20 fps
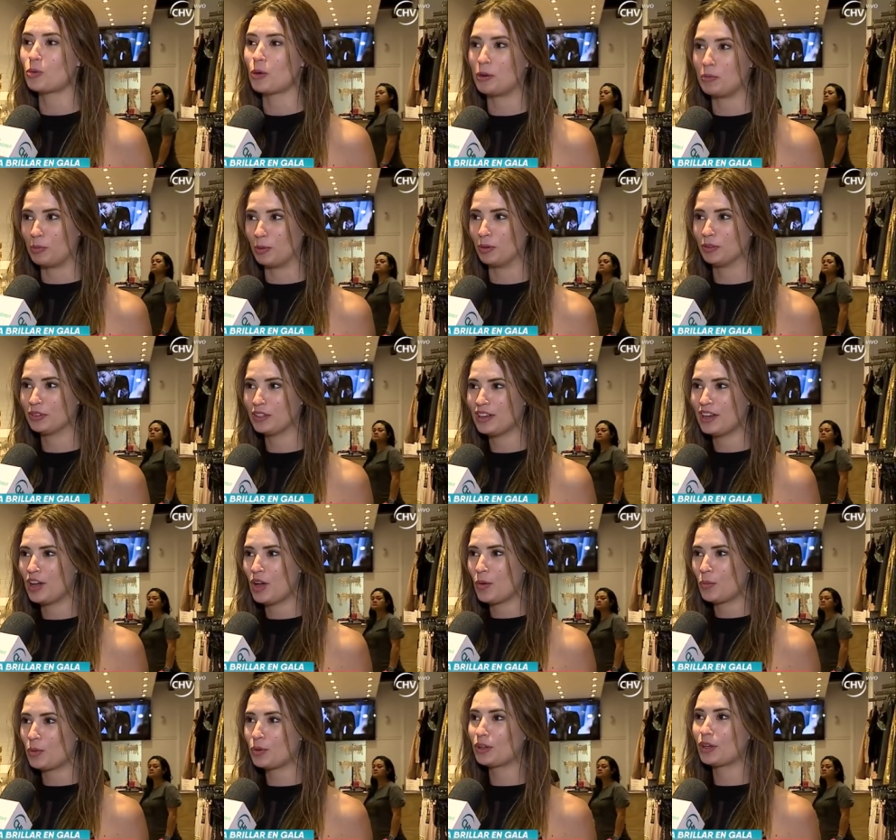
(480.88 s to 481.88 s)
porque como
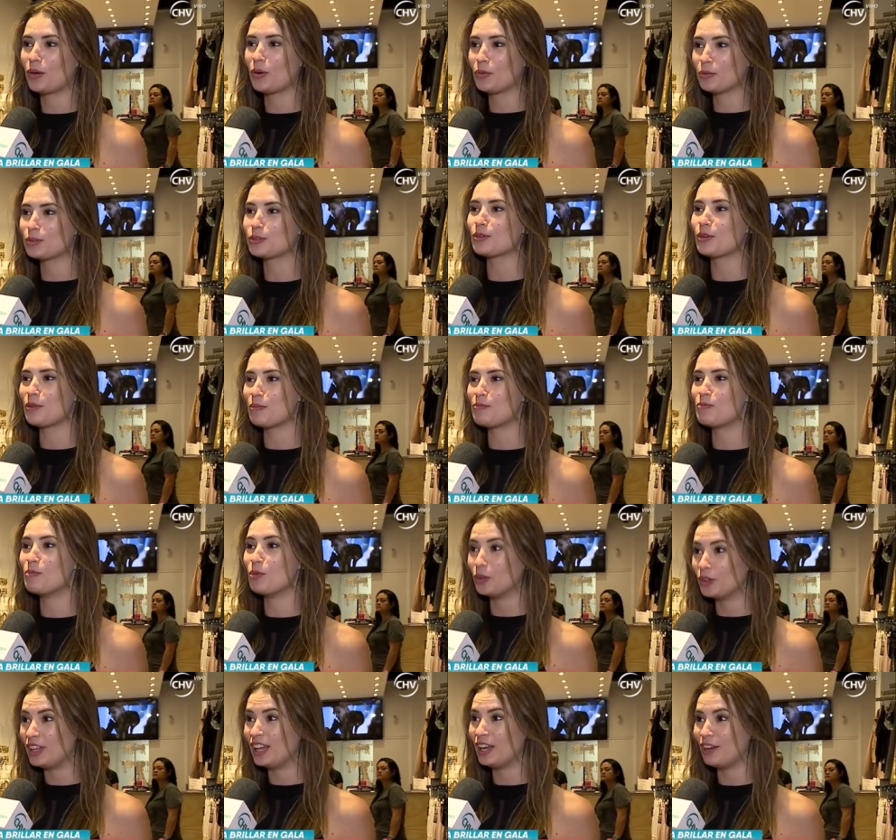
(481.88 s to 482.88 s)
soy modelo
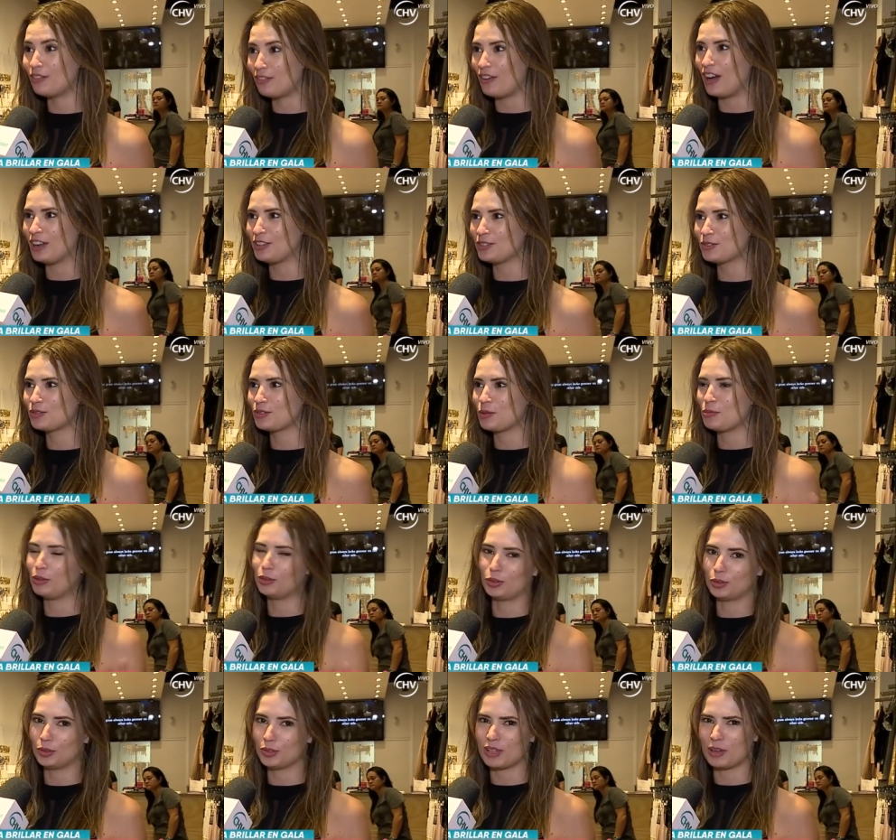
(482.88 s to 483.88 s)
fashion, siempre todos hablan, qué
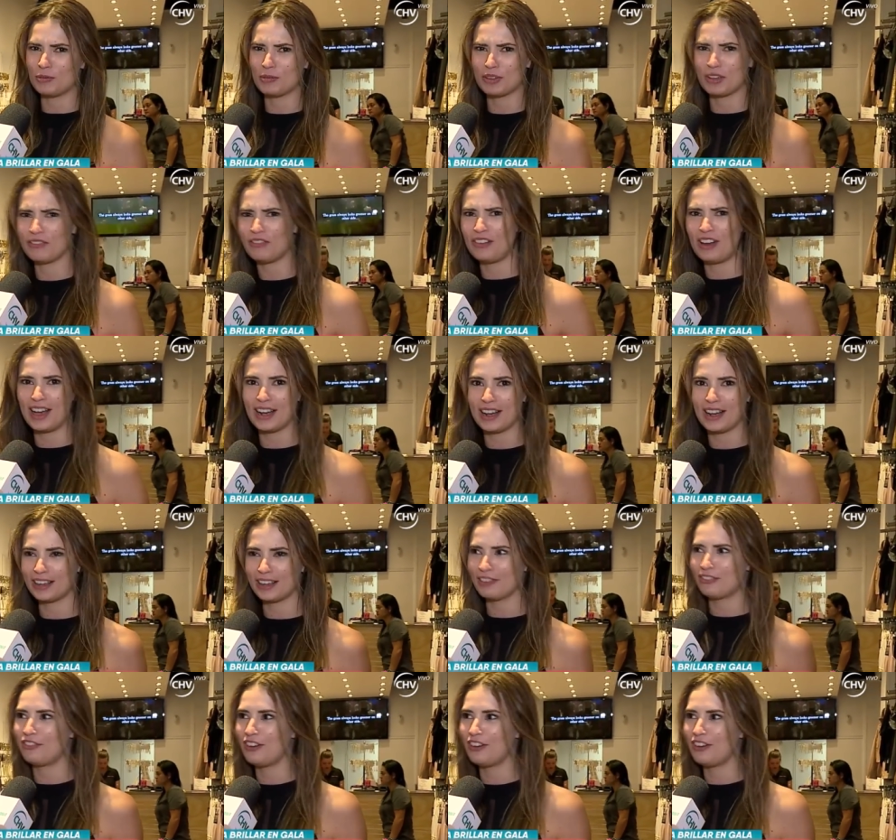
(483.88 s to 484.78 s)
flaca, qué flaca, qué flaca.